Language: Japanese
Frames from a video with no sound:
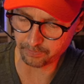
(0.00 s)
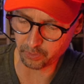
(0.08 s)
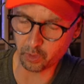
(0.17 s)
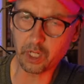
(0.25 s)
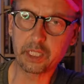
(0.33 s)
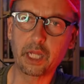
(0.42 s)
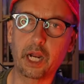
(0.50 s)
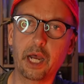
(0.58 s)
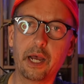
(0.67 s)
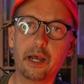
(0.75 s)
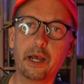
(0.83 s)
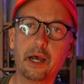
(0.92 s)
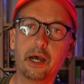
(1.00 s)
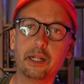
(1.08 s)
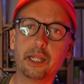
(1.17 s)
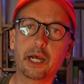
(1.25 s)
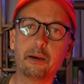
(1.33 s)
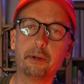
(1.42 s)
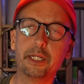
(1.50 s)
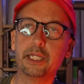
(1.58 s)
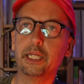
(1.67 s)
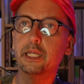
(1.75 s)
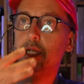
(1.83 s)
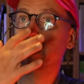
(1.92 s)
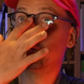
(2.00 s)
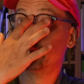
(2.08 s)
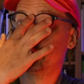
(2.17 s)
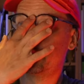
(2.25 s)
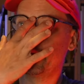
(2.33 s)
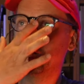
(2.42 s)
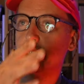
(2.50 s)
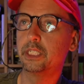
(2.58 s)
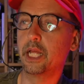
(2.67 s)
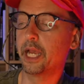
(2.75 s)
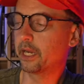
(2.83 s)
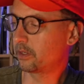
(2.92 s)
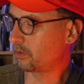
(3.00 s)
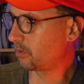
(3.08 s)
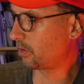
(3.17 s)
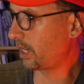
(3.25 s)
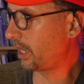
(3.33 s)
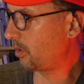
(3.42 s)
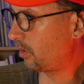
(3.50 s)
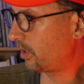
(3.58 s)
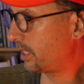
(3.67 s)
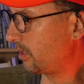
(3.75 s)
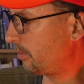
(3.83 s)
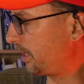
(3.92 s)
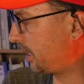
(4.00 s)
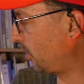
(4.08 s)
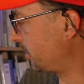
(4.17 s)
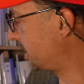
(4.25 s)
よかったら仲間にシェアしてこれを広めてほ